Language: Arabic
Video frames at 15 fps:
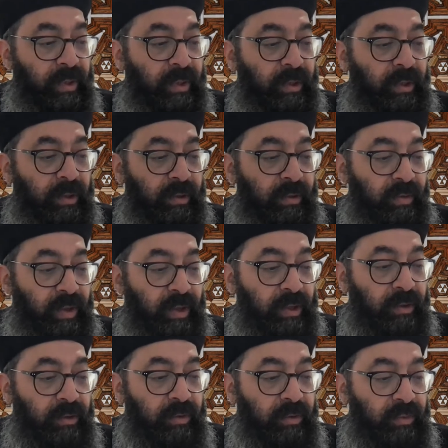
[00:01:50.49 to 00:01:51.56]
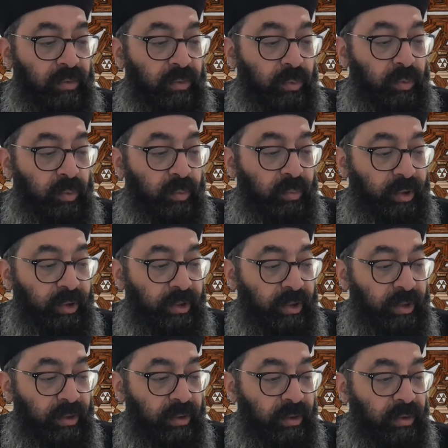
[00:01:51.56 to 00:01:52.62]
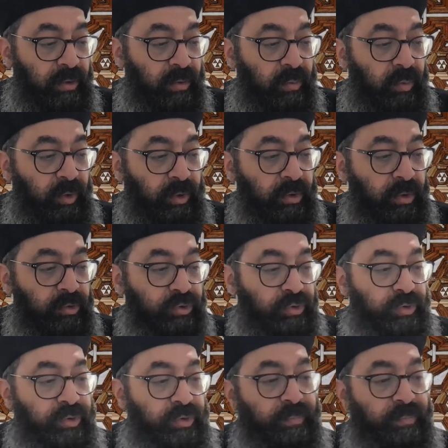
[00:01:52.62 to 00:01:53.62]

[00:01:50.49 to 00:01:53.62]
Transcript: آه، سنة 311